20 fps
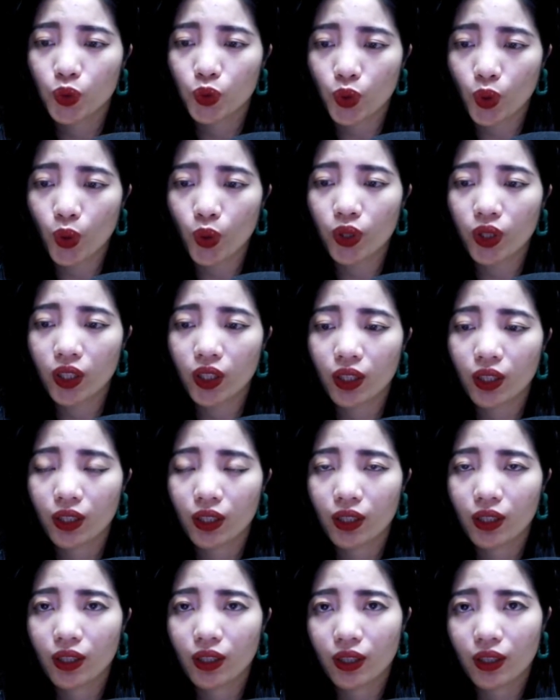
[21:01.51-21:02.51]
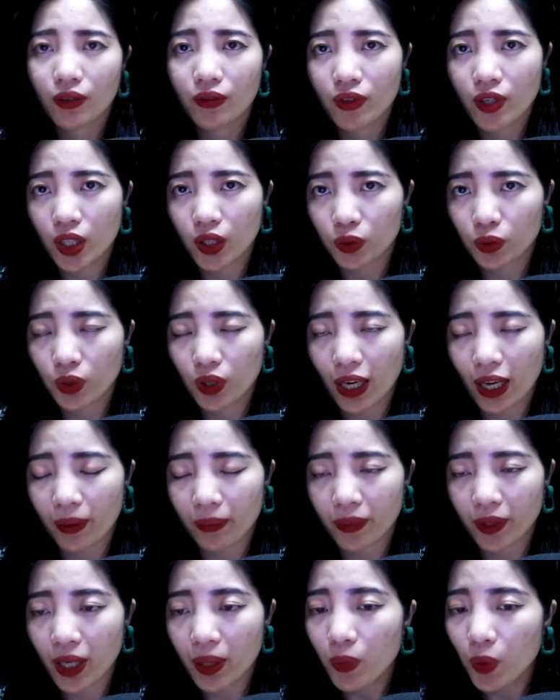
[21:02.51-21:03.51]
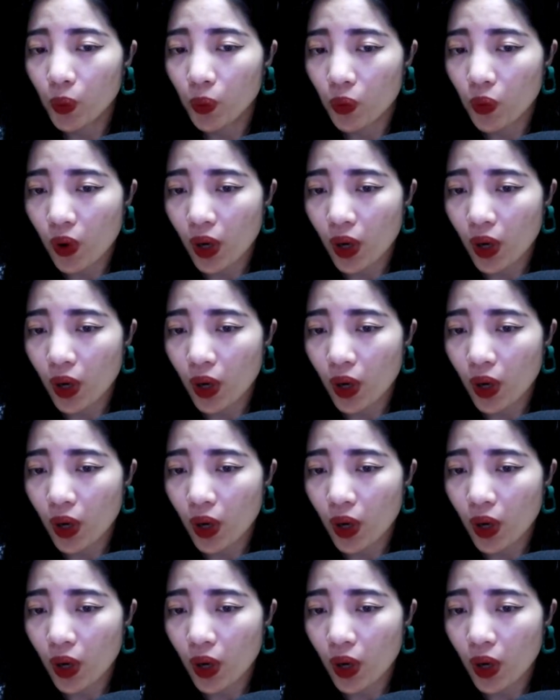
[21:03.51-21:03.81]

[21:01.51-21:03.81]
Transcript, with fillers: Tôi, việc tôi làm đêm hôm